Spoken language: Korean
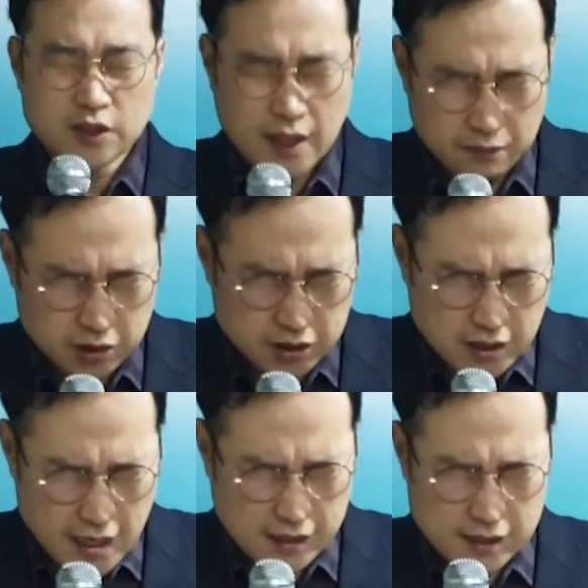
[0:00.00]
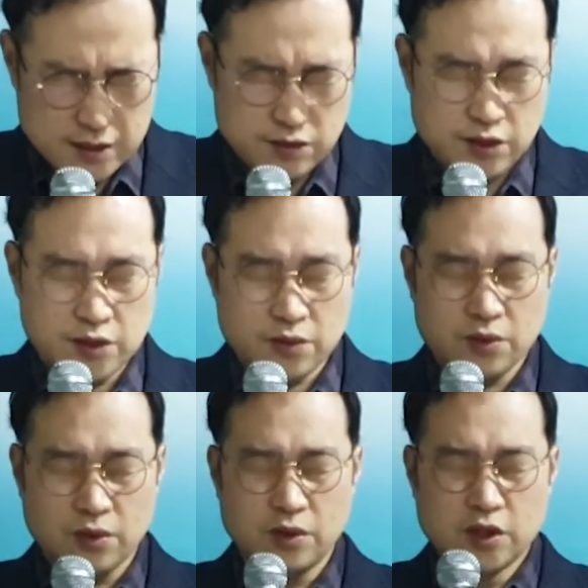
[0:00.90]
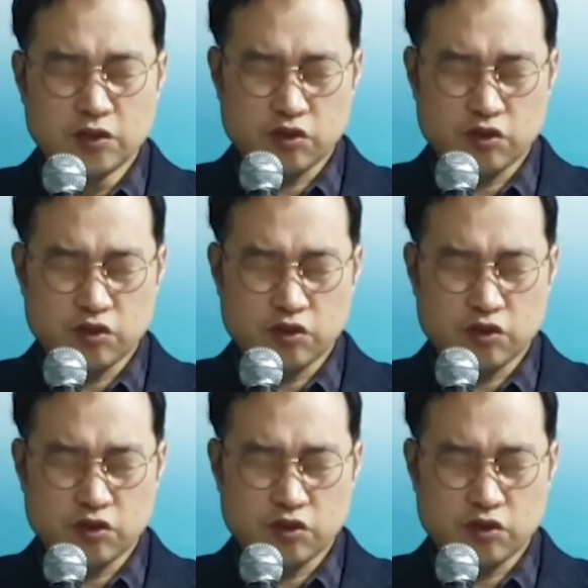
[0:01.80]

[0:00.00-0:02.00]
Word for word: 아버지 나아갈 수 있도록